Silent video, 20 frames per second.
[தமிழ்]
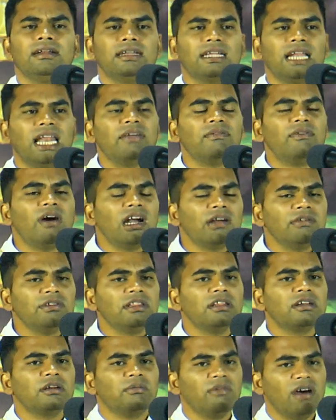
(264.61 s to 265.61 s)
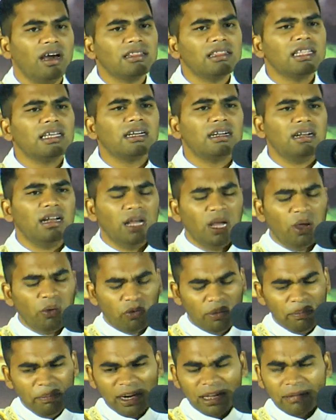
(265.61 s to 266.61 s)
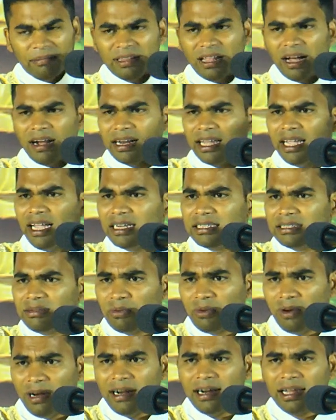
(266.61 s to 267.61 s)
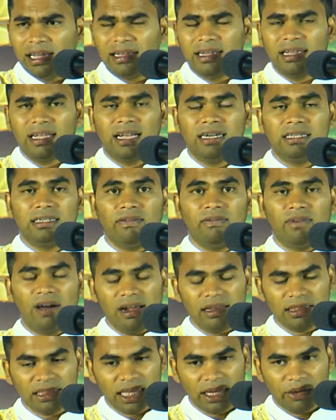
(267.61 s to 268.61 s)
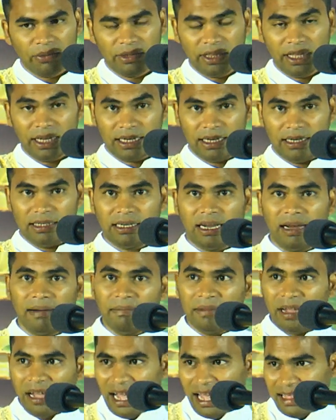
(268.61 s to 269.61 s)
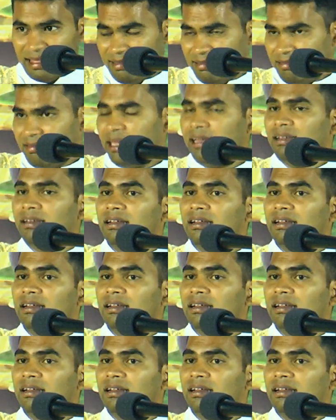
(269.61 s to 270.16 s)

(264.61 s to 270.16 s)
நிலைவாழ்வு தரும் வார்த்தைகள் உம்மிடம்தானே என்று உள்ளன என்ற வார்த்தை உதிக்கின்றார் அந்த